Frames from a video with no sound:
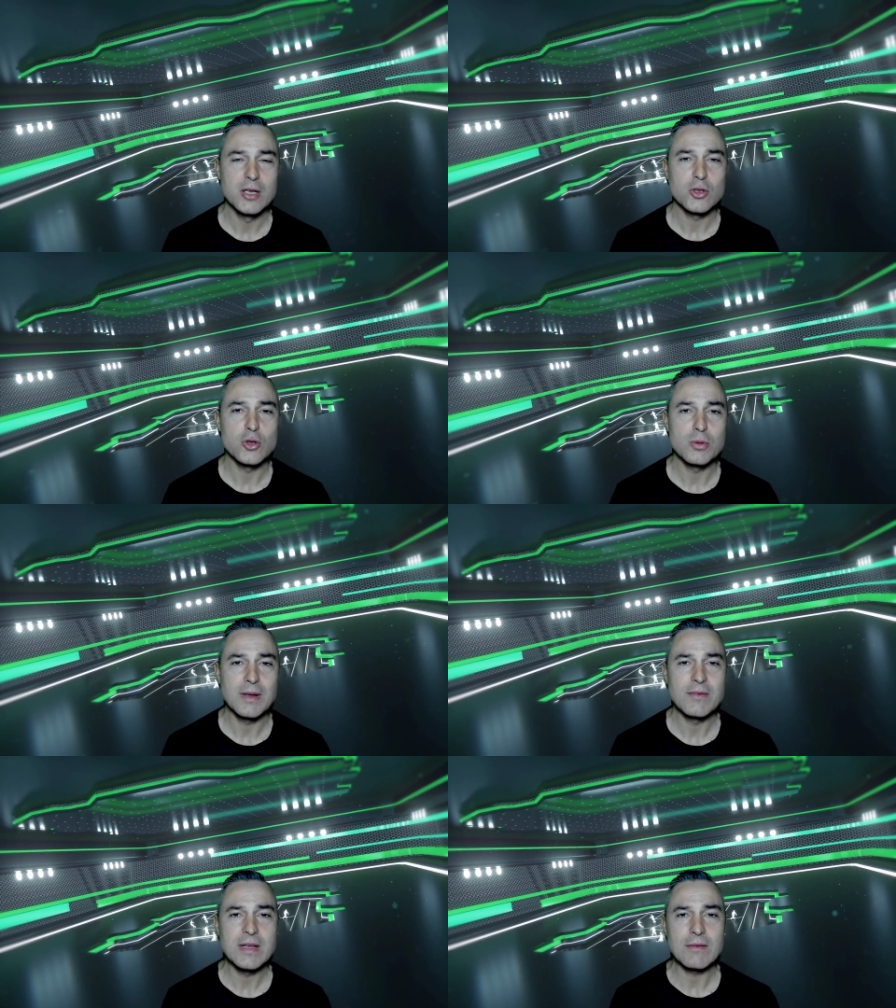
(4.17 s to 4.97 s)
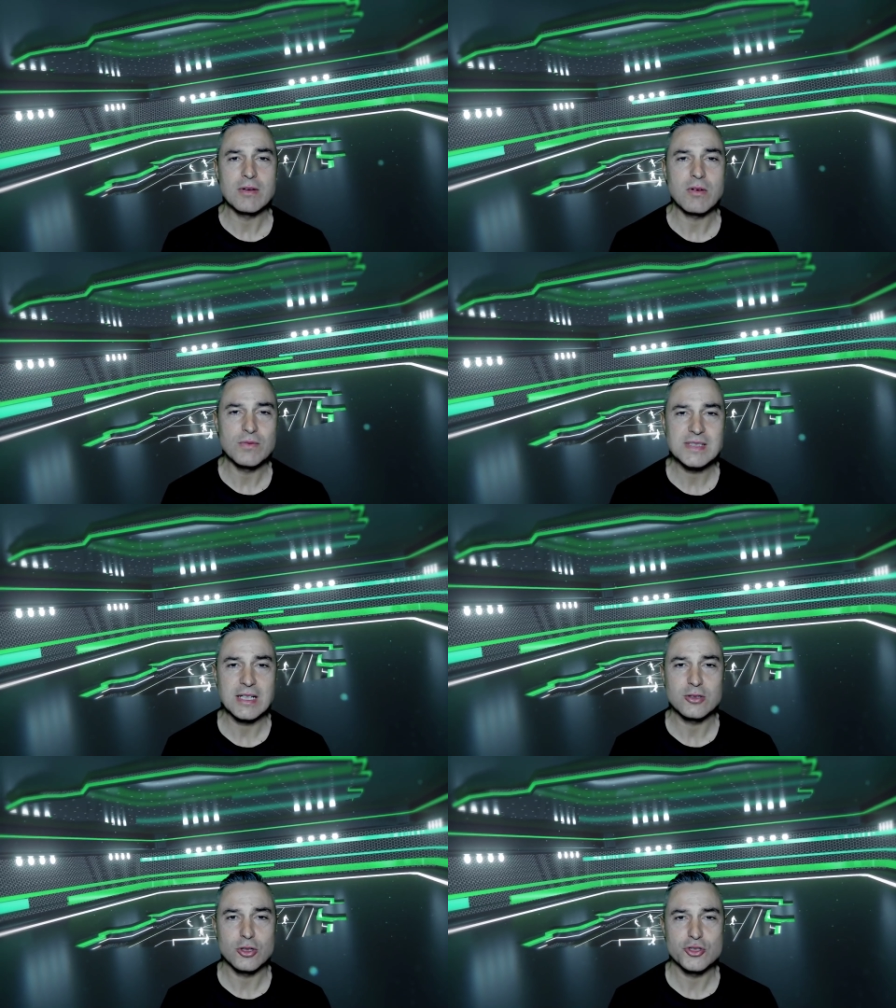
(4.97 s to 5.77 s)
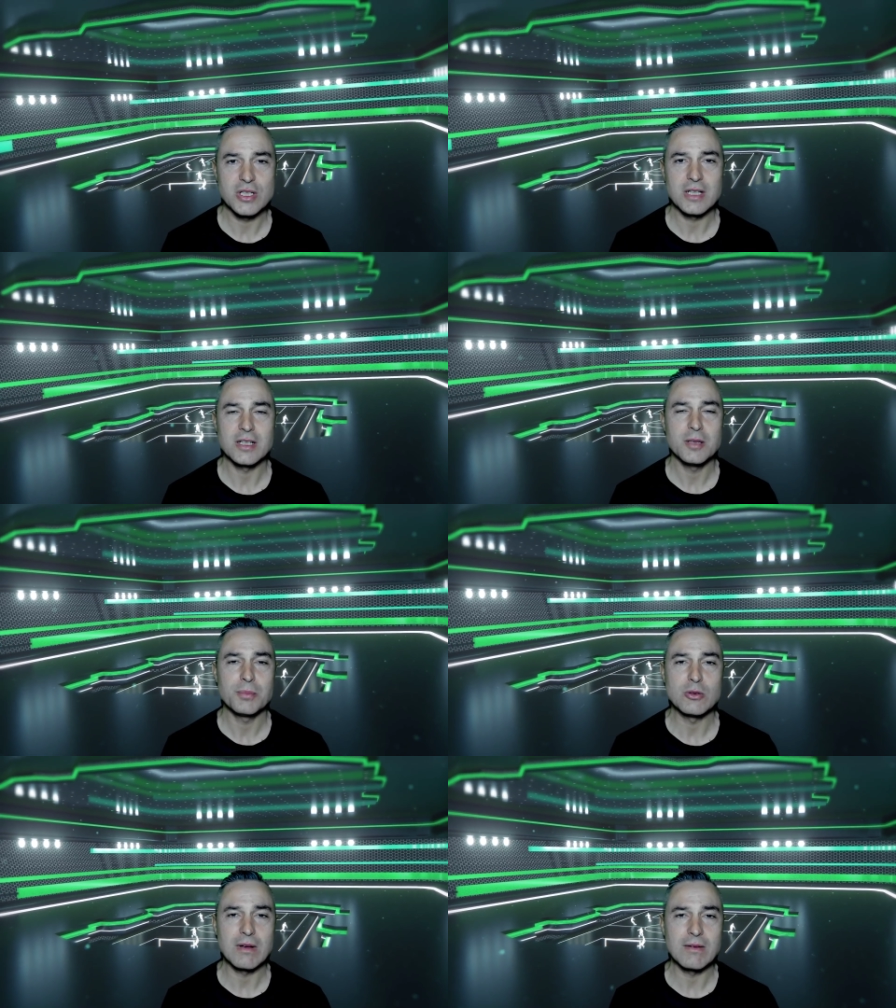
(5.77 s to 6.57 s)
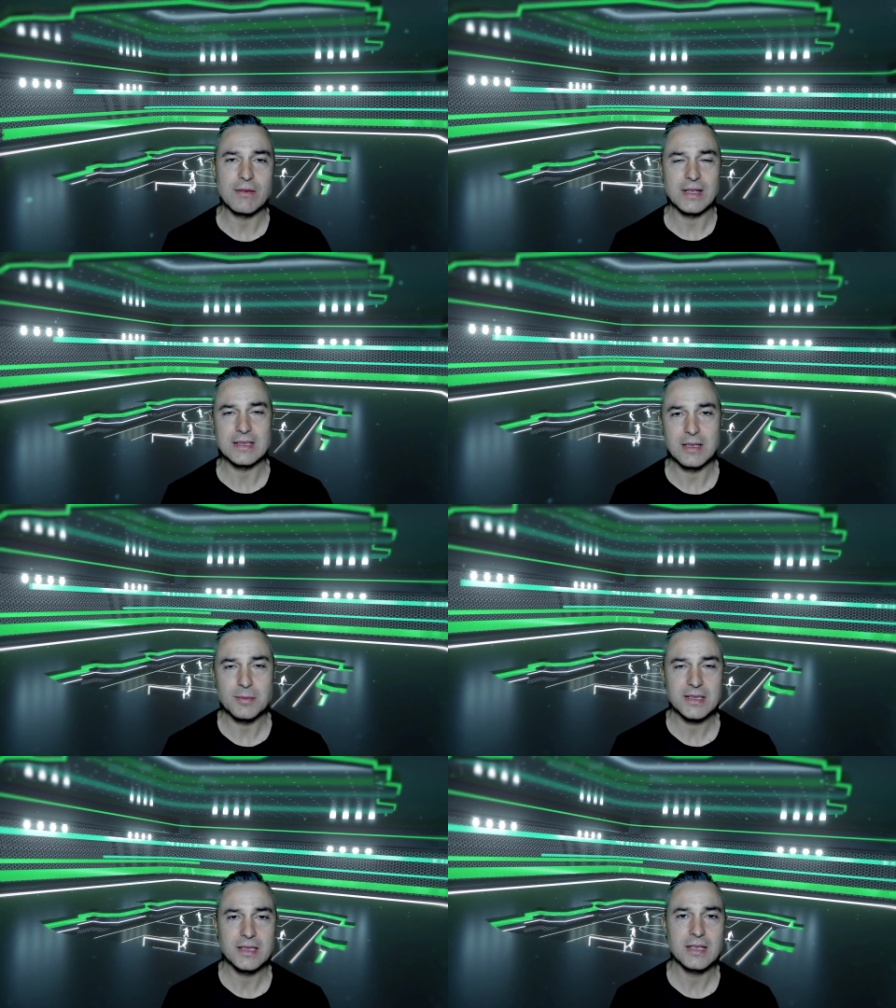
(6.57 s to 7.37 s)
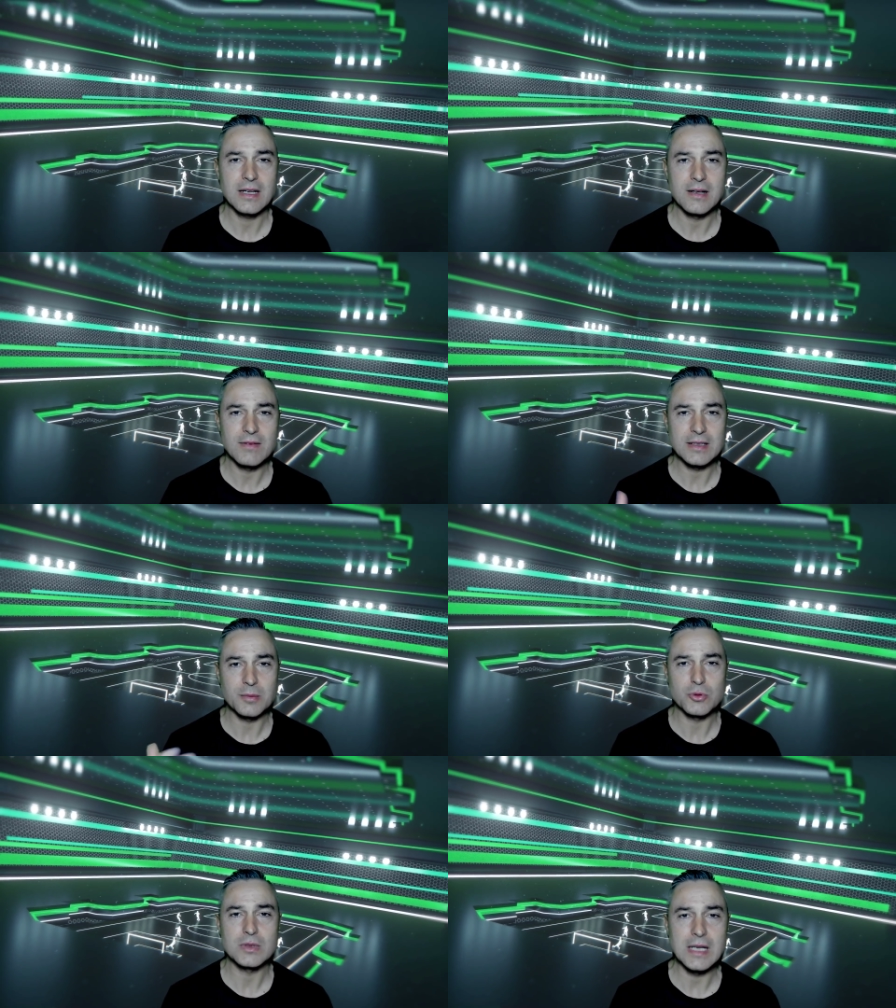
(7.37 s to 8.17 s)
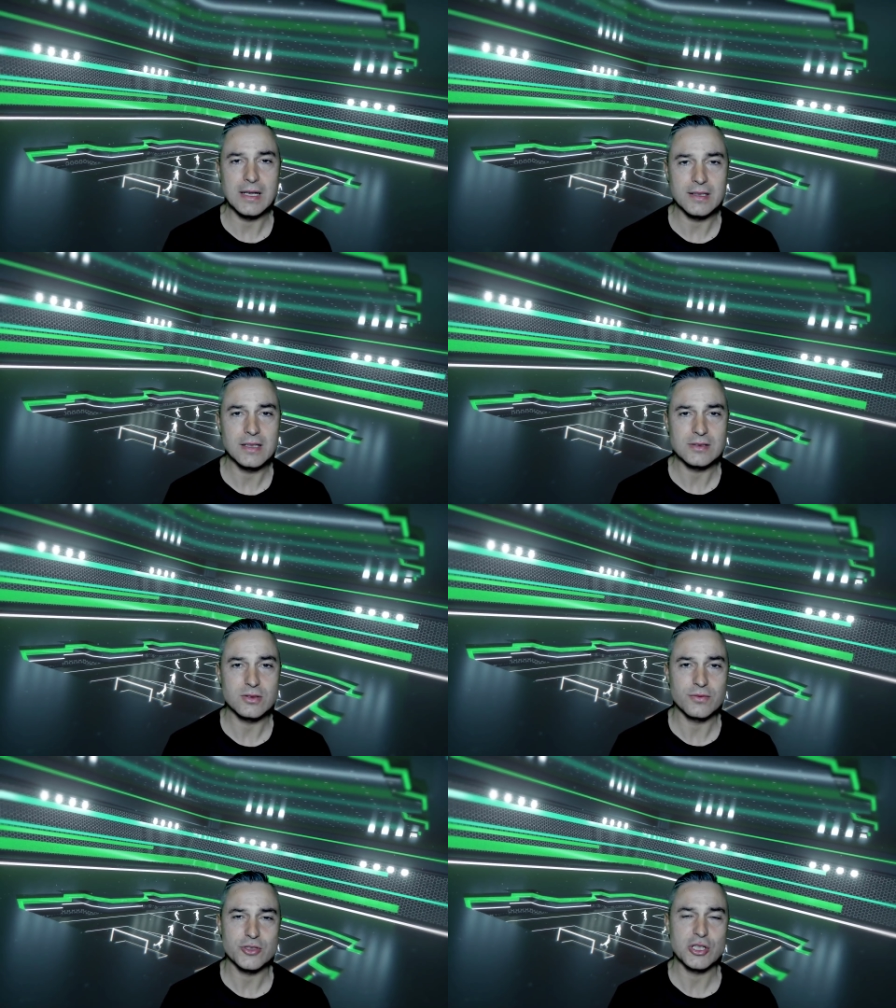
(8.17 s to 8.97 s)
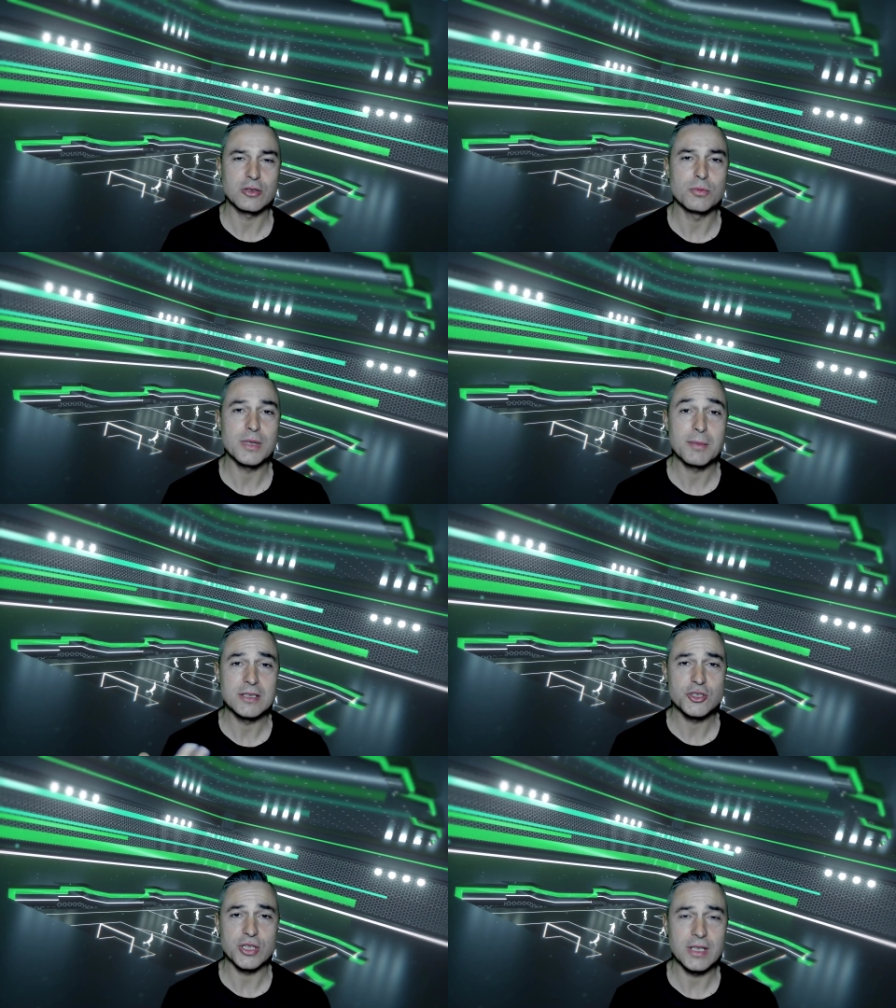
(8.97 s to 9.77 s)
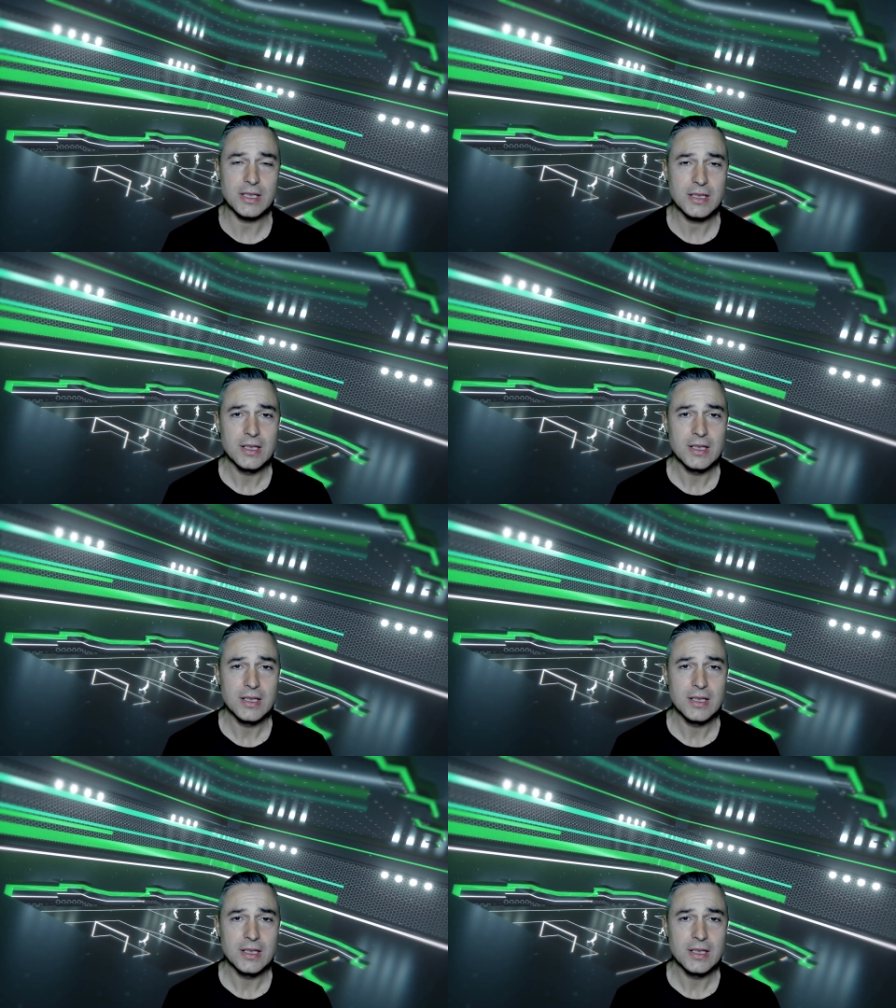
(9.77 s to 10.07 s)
Come vi avevo avvisato oggi la clip non l'avrei fatta la mattina, è arrivata più tardi, la sto facendo prima di cena,